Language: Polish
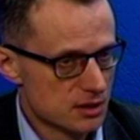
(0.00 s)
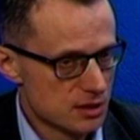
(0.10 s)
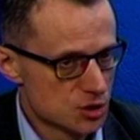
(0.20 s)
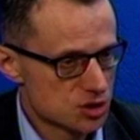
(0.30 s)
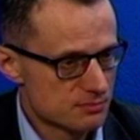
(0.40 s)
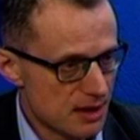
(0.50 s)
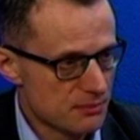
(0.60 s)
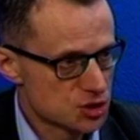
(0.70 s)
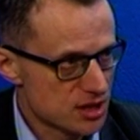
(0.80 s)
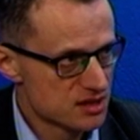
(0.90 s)
jeszcze
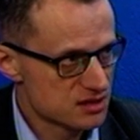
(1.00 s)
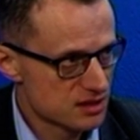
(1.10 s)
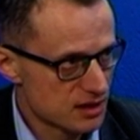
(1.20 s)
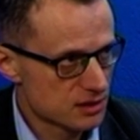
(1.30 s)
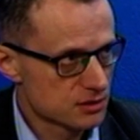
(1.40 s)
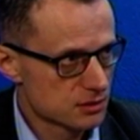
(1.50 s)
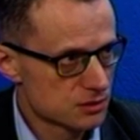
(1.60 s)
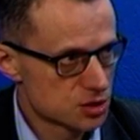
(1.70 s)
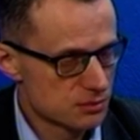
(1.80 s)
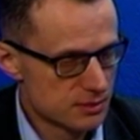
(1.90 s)
mamy szansę na
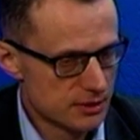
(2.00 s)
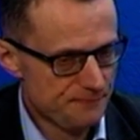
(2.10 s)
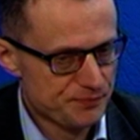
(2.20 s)
to, żeby